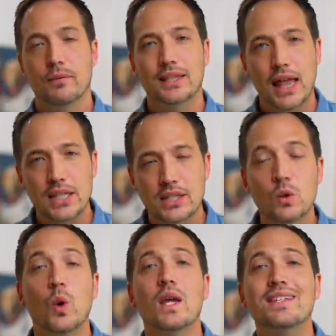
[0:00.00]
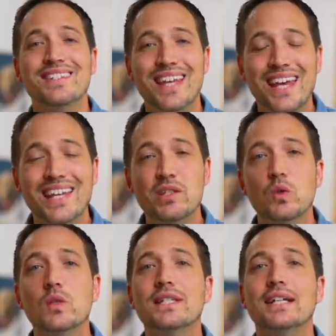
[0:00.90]
私を成
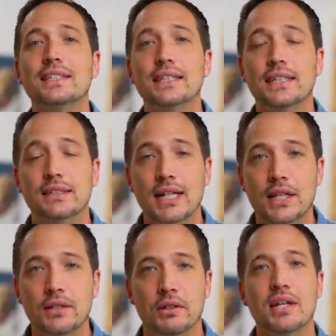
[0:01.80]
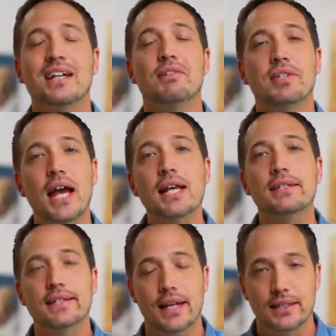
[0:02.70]
長させてくれる
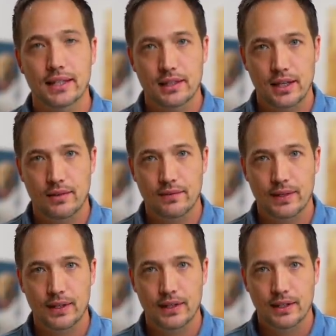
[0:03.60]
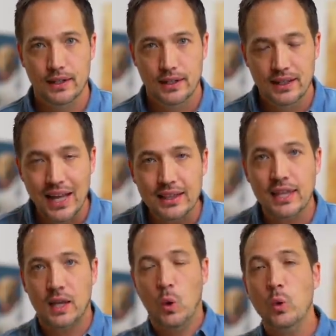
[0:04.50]
チャンスなんだて。だっ
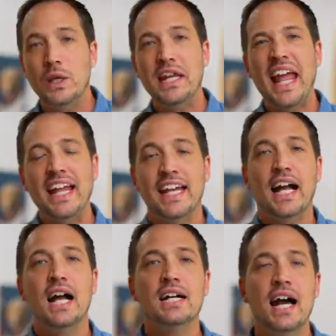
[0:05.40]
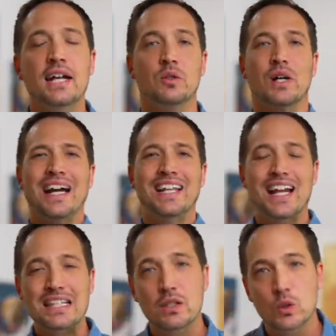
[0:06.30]
て論理的に考えると必
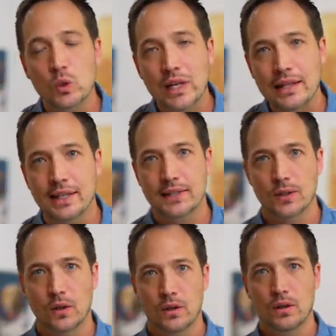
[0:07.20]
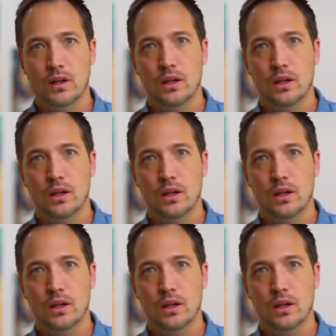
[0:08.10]
ずそうなんですよ。